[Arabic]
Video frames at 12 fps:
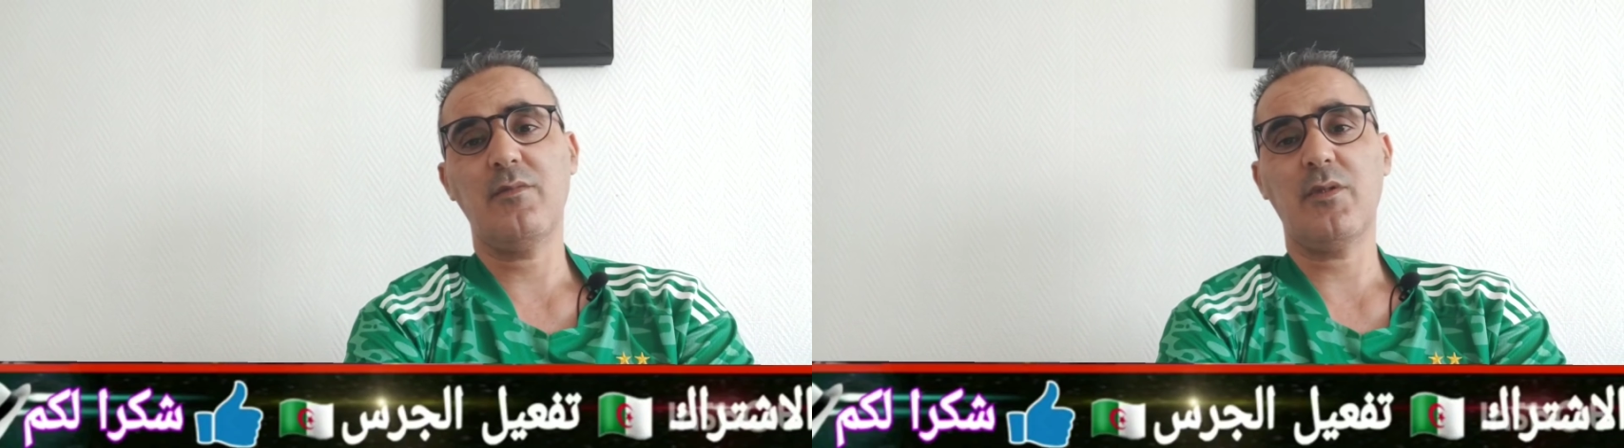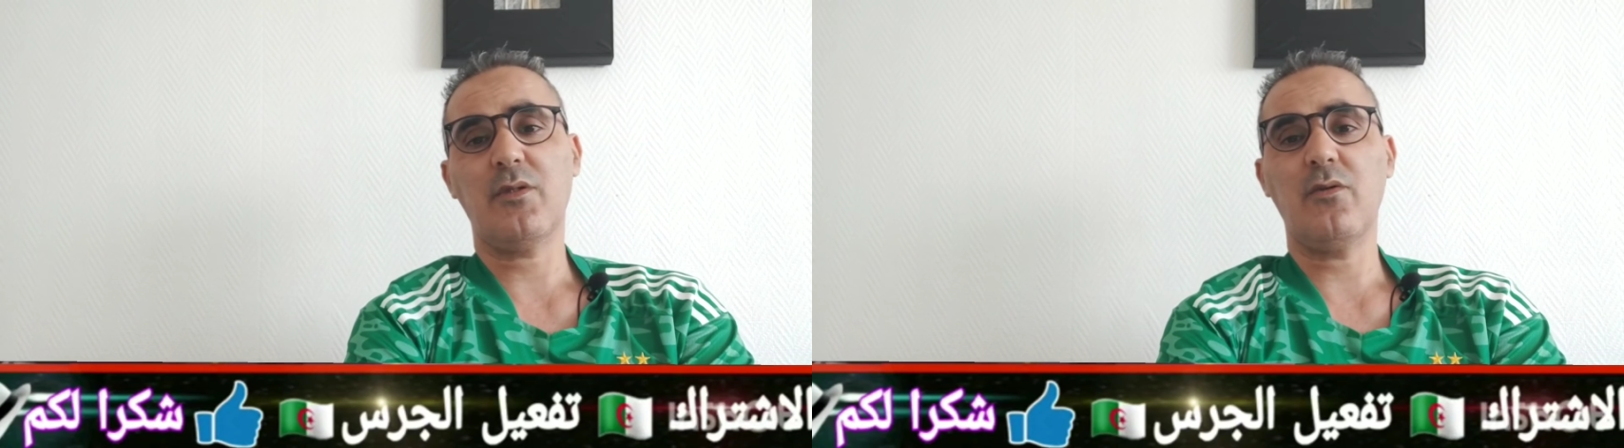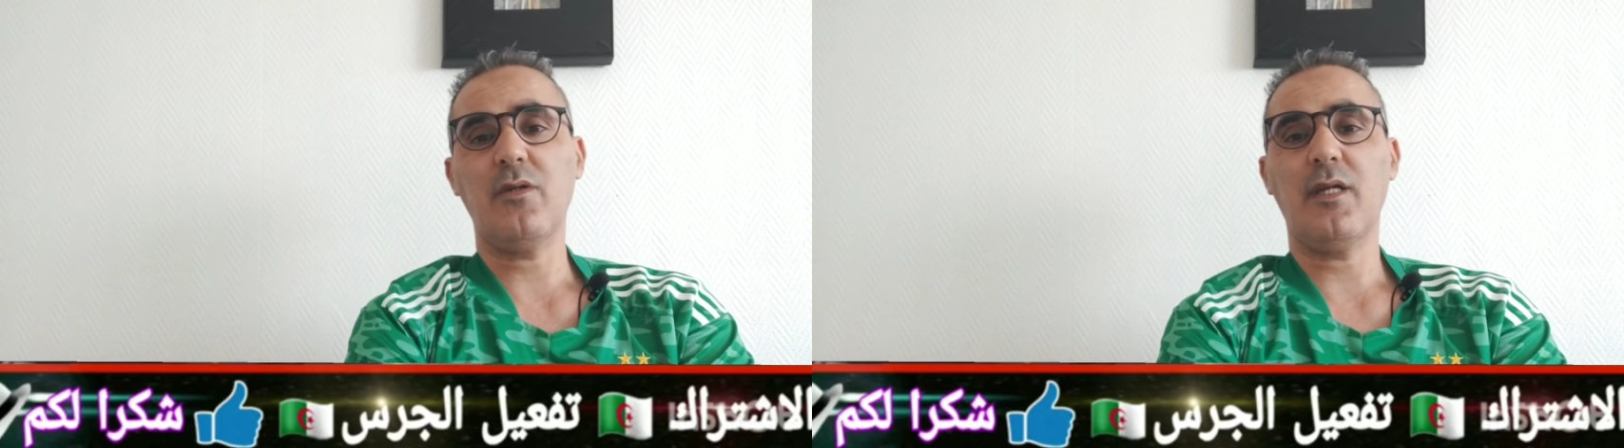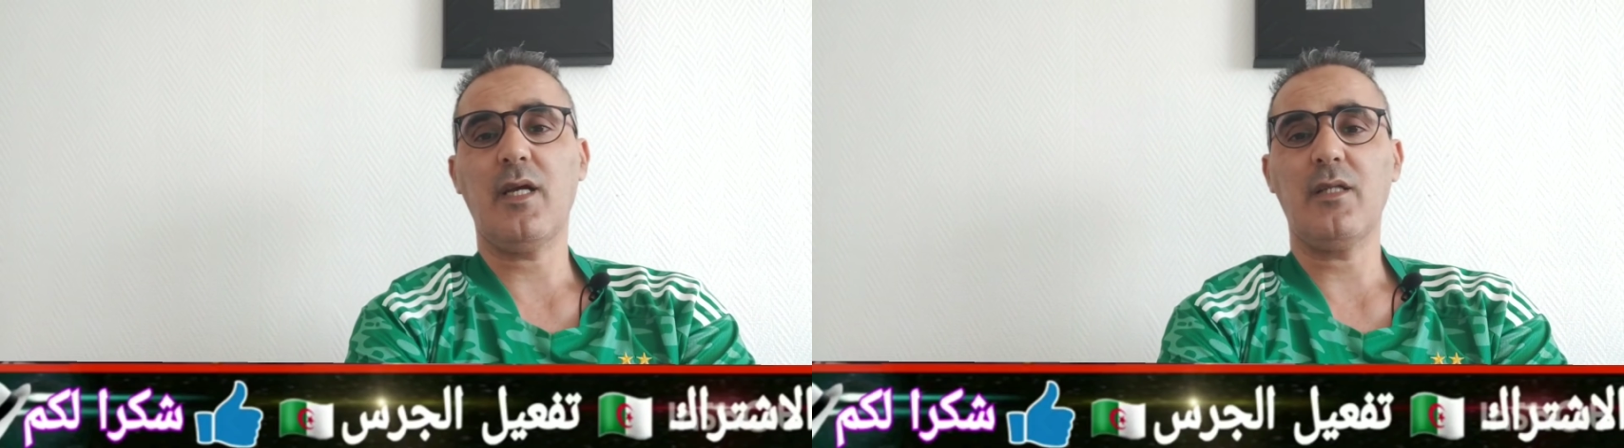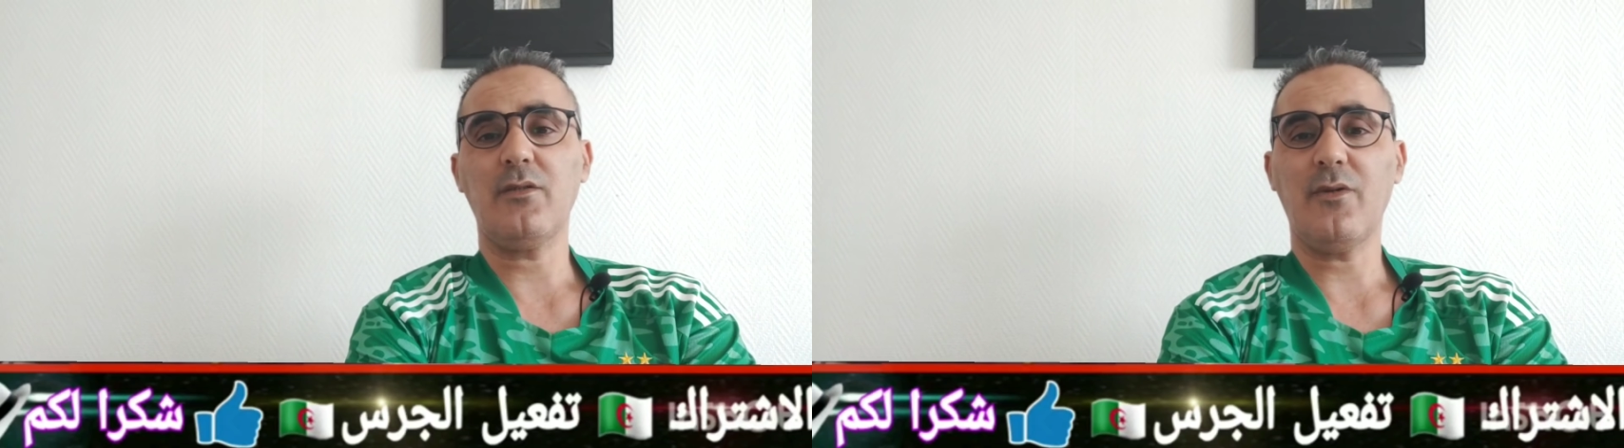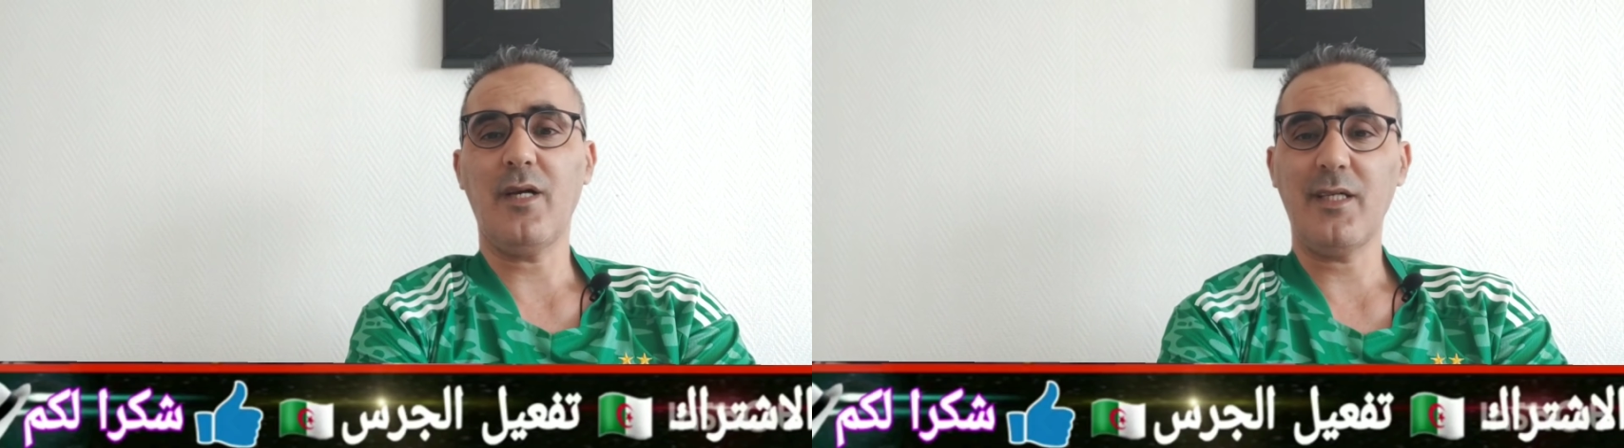بكل
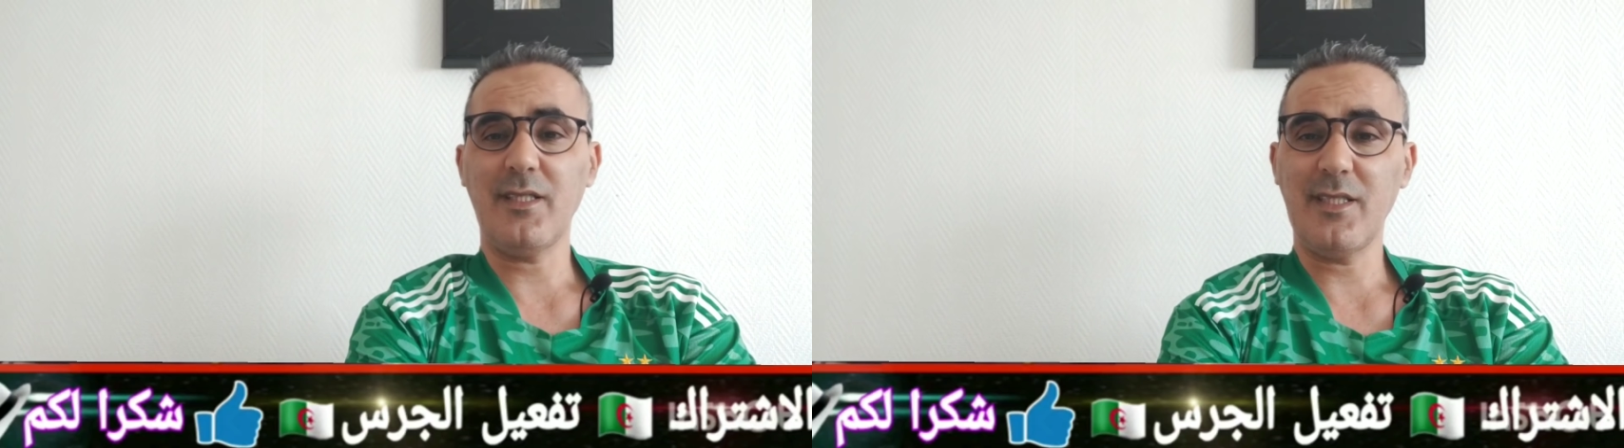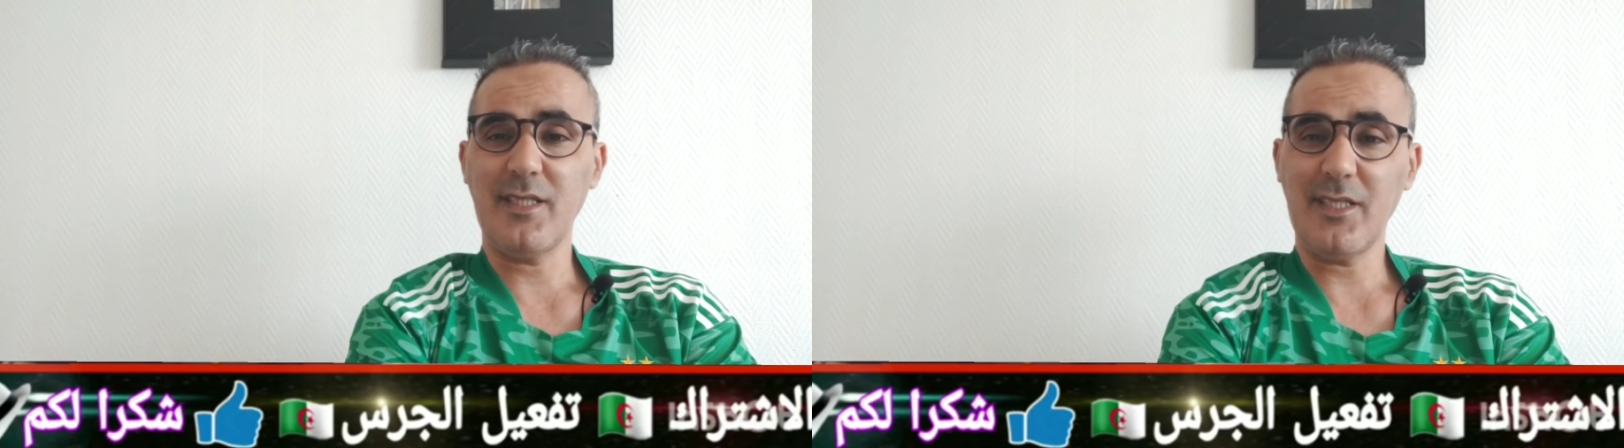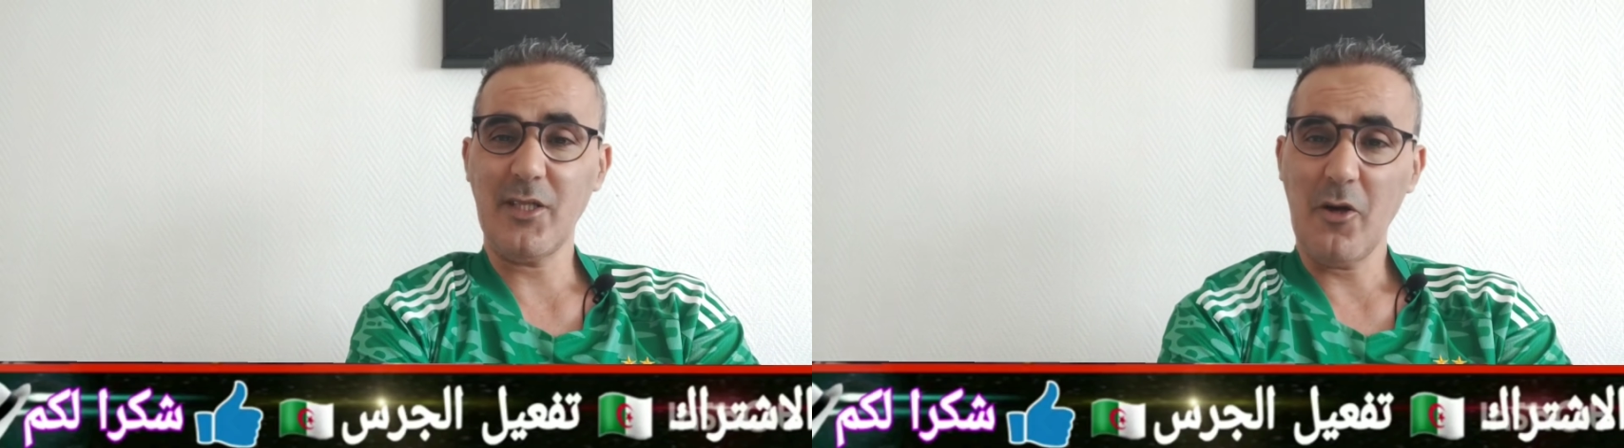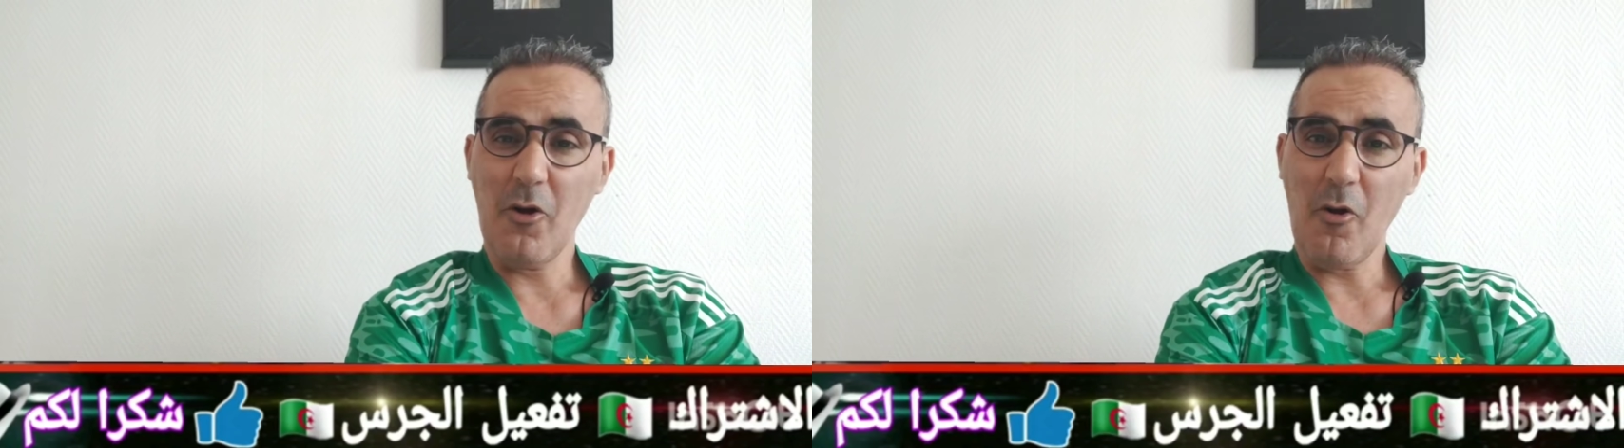أنواعه